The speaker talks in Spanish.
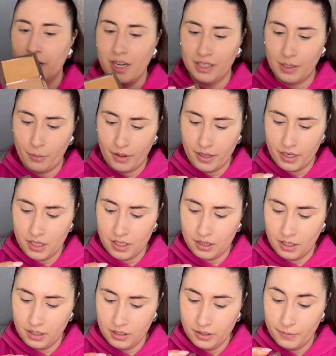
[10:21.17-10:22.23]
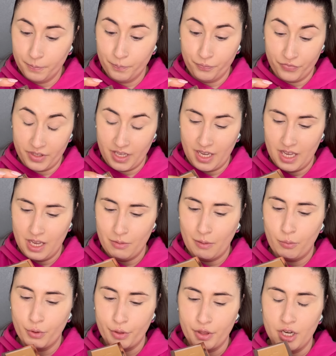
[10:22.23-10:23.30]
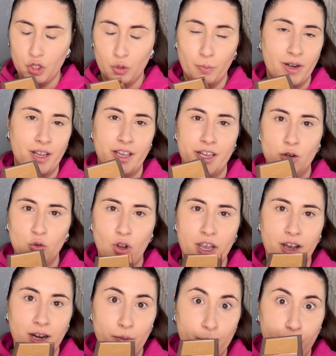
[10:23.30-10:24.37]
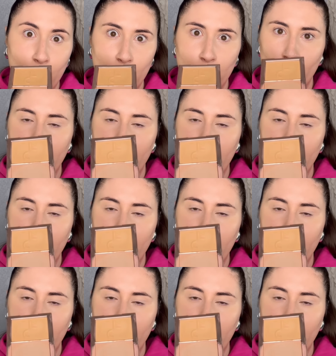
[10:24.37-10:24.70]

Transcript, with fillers: la tapaderita que lleva, por cierto, para que no caiga el polvo